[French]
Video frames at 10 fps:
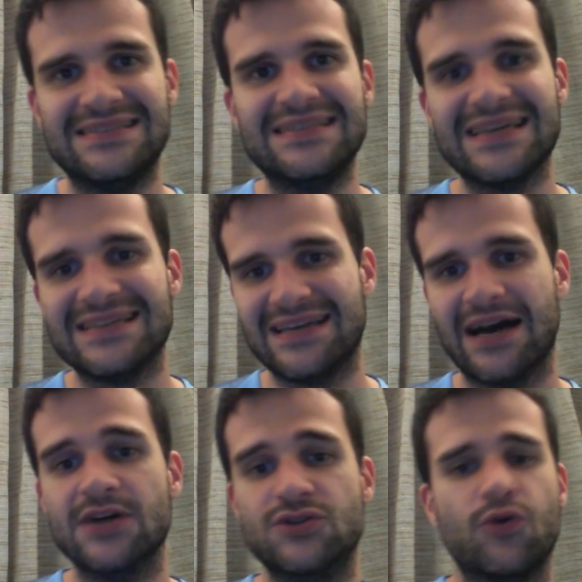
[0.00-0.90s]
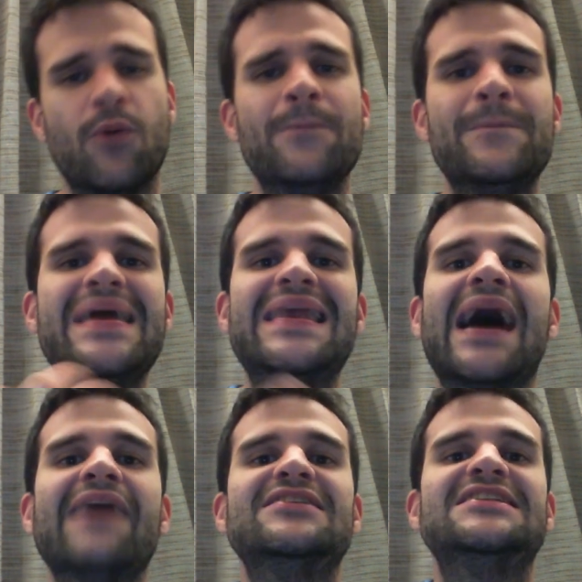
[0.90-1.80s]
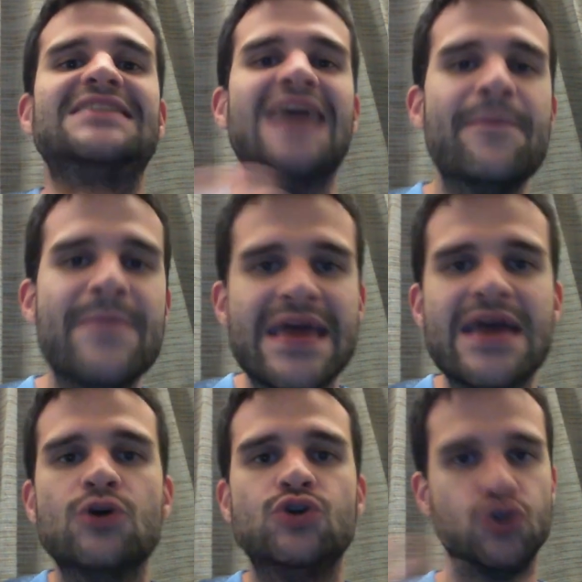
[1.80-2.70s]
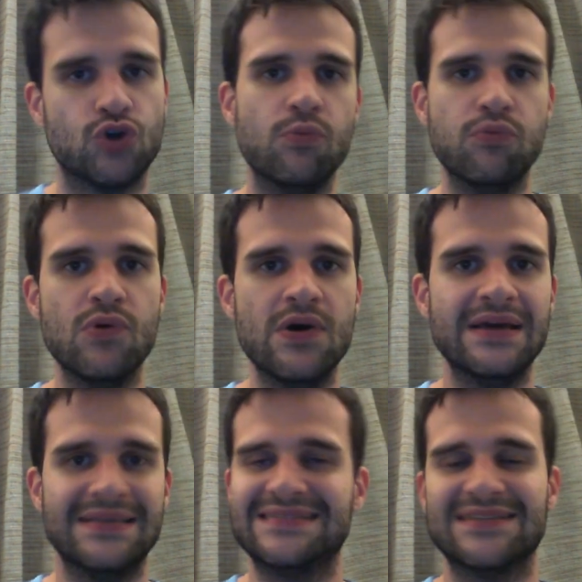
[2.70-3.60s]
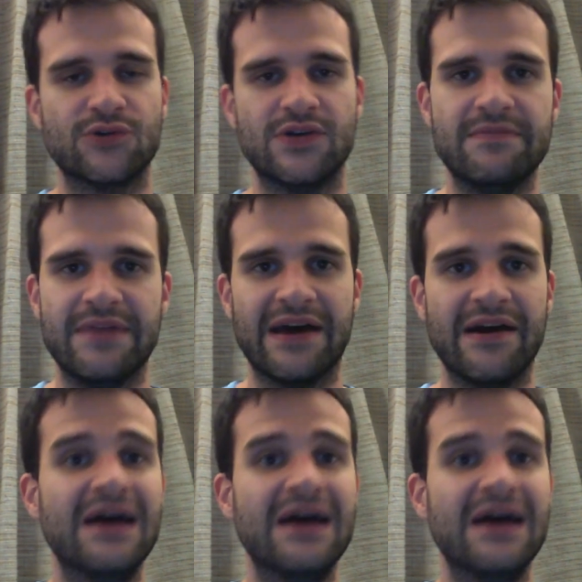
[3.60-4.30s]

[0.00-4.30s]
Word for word: accélérations, mais il n'arrive jamais jusqu'au bout. Ça, c'est un truc qui m'énerve.